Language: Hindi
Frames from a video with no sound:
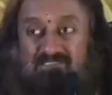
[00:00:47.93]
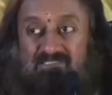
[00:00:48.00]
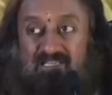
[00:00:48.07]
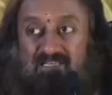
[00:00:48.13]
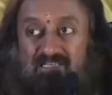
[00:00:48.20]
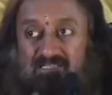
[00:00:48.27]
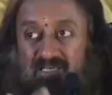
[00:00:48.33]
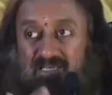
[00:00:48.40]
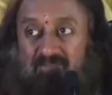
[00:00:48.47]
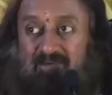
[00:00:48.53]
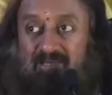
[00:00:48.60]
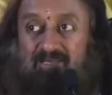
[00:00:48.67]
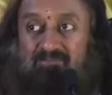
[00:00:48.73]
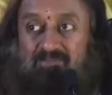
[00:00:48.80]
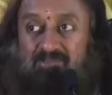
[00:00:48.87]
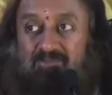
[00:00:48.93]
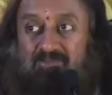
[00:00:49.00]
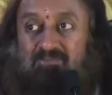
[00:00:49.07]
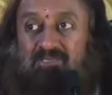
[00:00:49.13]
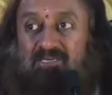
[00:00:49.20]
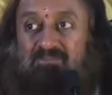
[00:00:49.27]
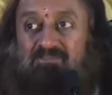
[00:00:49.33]
स्तर के बारे में
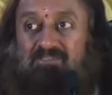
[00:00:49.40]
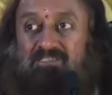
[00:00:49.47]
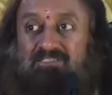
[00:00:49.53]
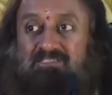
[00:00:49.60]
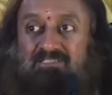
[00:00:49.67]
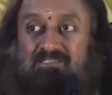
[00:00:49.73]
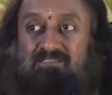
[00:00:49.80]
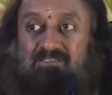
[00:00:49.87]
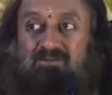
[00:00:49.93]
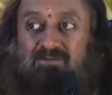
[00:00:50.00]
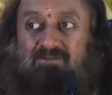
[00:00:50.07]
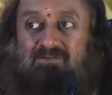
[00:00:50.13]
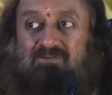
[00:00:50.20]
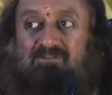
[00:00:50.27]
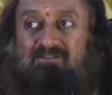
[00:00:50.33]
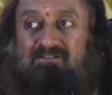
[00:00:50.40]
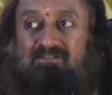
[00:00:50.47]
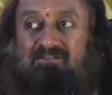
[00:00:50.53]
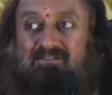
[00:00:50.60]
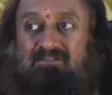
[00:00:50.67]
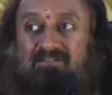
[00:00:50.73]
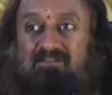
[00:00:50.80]
तुम गर्व कर सकते हो
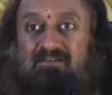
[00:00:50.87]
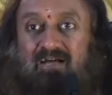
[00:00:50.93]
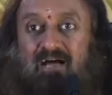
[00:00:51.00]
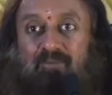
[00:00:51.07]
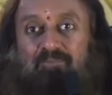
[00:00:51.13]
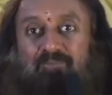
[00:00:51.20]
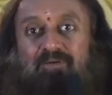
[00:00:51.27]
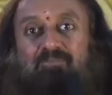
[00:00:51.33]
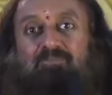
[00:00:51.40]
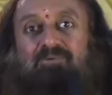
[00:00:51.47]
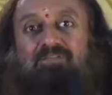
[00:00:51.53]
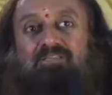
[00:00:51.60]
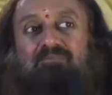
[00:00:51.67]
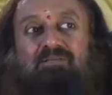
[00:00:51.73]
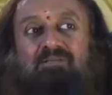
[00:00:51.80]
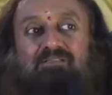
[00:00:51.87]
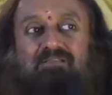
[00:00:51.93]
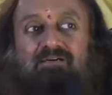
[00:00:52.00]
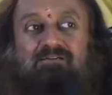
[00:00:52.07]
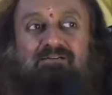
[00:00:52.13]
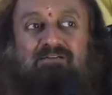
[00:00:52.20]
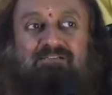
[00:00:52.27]
अपनी
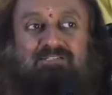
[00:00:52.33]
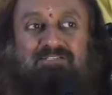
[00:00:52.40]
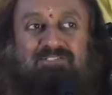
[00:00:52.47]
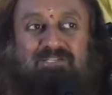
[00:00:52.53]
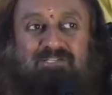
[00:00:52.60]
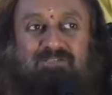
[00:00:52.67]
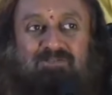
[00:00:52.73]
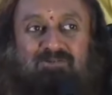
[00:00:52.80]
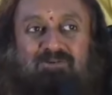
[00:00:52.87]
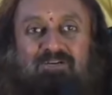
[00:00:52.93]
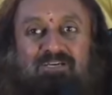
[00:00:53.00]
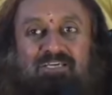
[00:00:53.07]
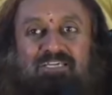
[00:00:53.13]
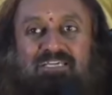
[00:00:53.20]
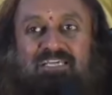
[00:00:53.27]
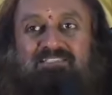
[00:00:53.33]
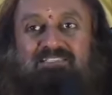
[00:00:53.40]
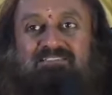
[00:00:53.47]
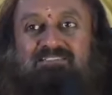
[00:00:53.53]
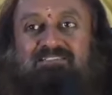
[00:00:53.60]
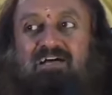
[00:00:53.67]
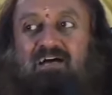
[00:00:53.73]
बुद्धिमत्ता का कर सकते हो ये
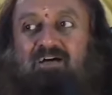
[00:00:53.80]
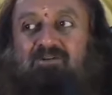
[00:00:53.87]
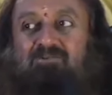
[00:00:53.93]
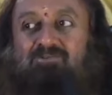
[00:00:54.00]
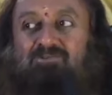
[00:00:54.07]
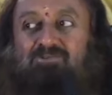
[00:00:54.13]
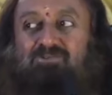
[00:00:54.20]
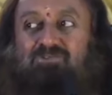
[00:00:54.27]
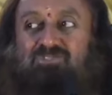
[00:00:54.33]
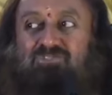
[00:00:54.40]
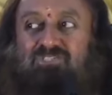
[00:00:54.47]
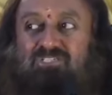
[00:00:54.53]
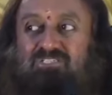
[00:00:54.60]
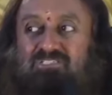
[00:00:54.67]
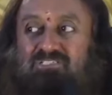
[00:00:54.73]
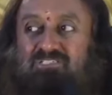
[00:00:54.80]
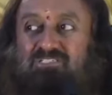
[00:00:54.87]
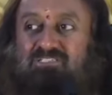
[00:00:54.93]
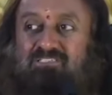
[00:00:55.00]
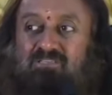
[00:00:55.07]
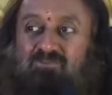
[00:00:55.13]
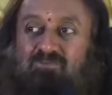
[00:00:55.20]
चारों जो चीज
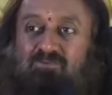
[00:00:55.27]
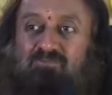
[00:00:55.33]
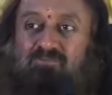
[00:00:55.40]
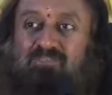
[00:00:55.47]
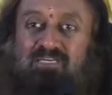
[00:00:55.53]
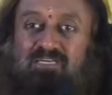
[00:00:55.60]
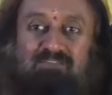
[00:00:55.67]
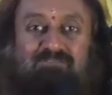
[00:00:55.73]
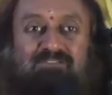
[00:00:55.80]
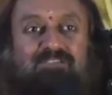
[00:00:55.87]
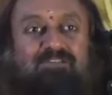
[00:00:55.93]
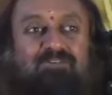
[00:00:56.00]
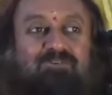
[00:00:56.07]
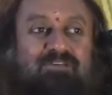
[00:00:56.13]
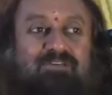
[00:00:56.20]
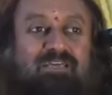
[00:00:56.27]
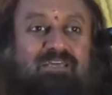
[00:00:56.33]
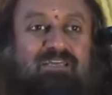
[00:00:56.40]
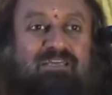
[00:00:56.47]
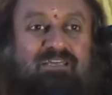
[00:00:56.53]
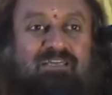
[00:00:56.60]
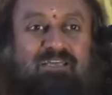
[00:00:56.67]
जिससे तुम गर्व करोगे
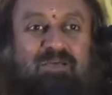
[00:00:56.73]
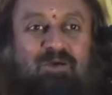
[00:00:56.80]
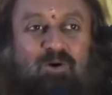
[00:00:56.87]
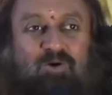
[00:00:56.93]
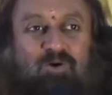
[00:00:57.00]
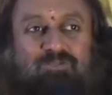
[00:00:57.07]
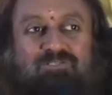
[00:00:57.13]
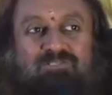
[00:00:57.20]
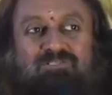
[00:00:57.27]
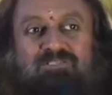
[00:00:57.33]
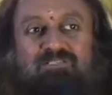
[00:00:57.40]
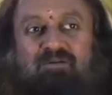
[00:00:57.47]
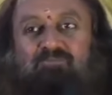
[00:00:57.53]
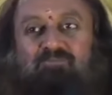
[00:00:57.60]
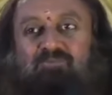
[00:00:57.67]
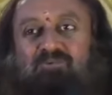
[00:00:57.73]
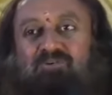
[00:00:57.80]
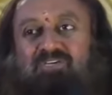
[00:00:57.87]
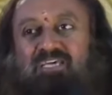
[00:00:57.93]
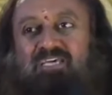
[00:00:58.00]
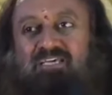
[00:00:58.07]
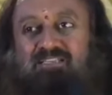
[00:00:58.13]
उन सबको
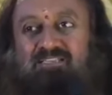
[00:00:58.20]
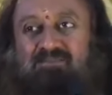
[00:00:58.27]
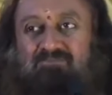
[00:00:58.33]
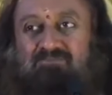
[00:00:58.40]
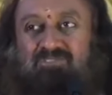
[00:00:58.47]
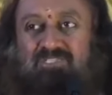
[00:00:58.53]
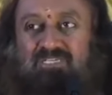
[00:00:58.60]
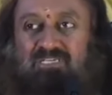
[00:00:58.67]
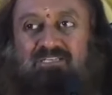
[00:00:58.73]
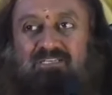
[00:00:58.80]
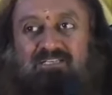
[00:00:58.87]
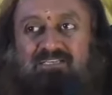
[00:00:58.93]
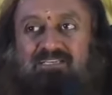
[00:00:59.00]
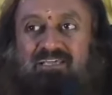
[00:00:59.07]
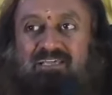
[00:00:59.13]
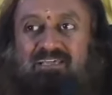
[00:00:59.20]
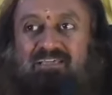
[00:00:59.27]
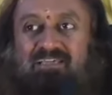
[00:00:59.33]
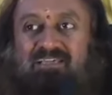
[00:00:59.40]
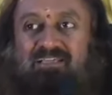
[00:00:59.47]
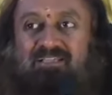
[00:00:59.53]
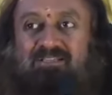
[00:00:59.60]
एकदम छीन के
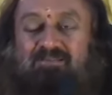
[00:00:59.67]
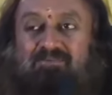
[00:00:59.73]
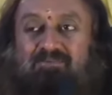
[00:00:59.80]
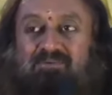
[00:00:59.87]
तुम